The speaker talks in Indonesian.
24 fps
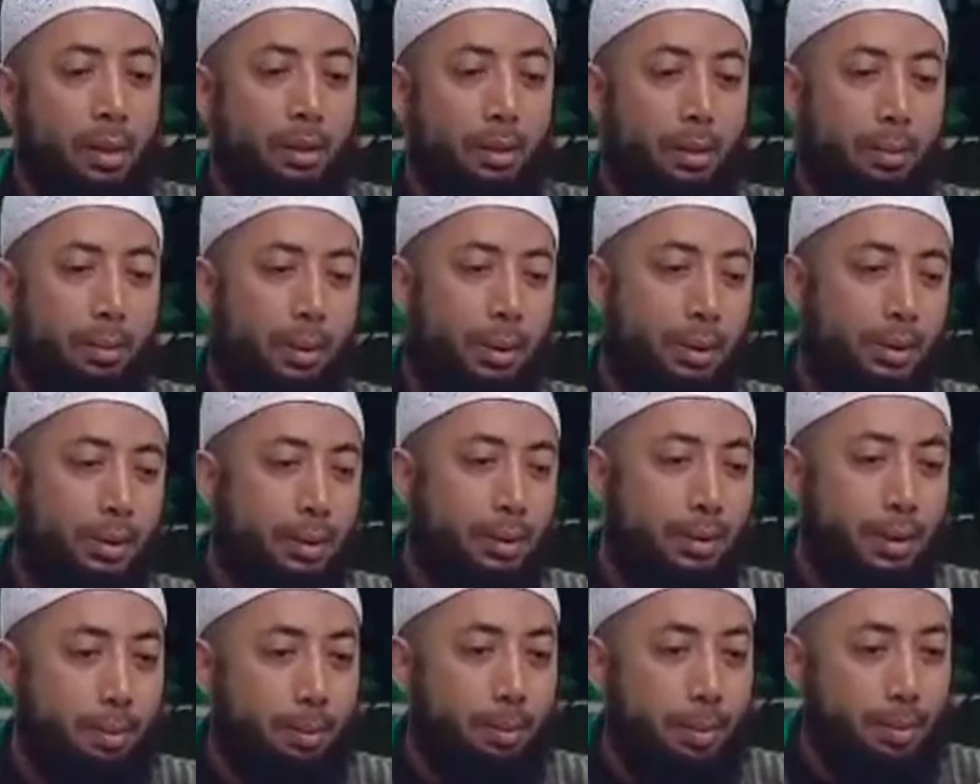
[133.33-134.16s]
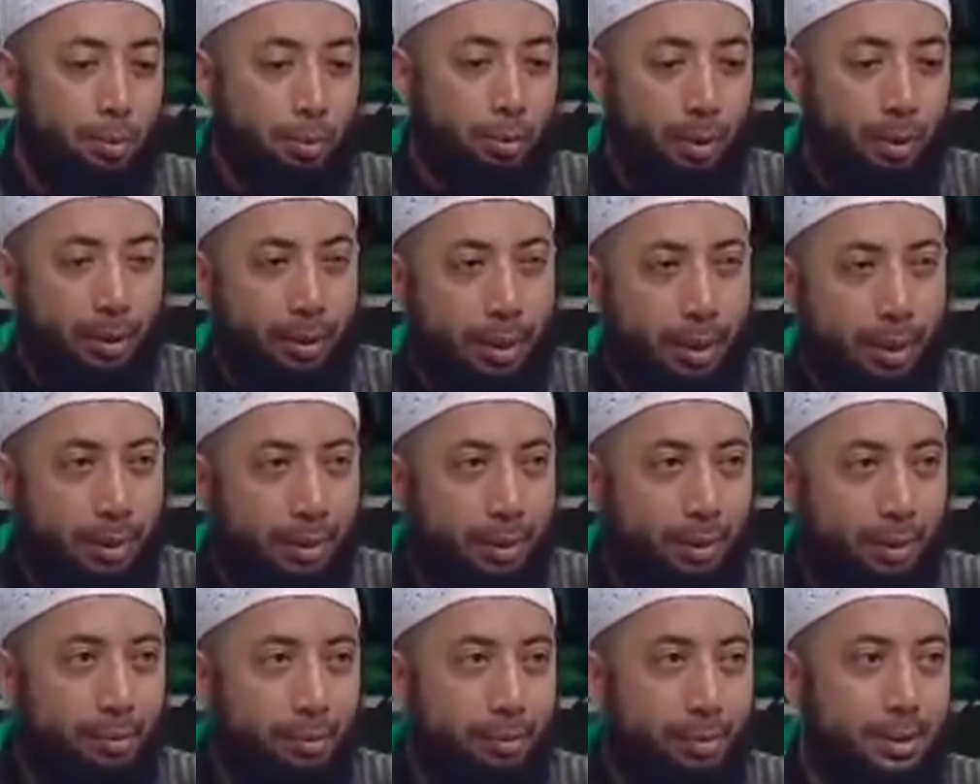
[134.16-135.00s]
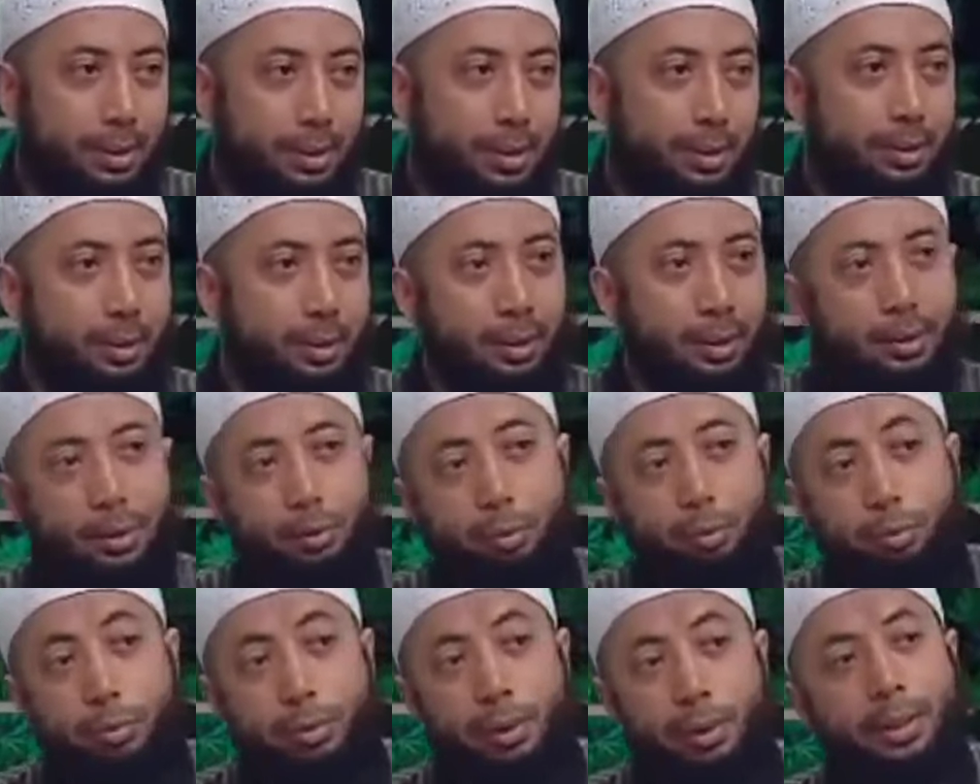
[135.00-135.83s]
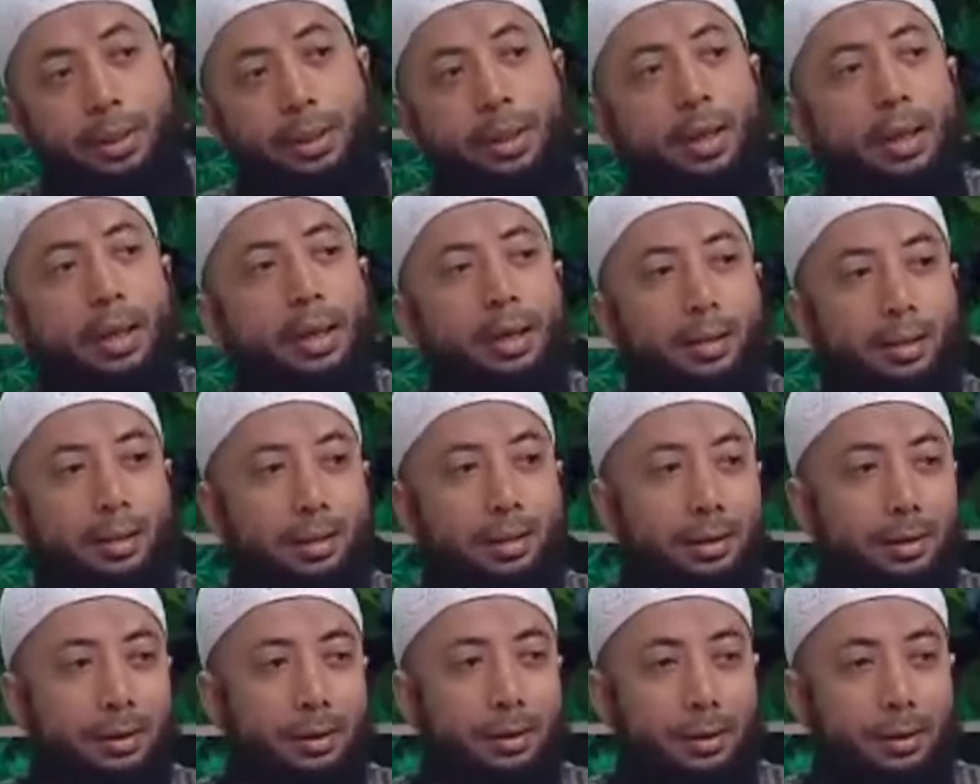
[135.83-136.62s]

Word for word: Dan pada saat dia masukkan kakinya di masjid ternyata untahnya lari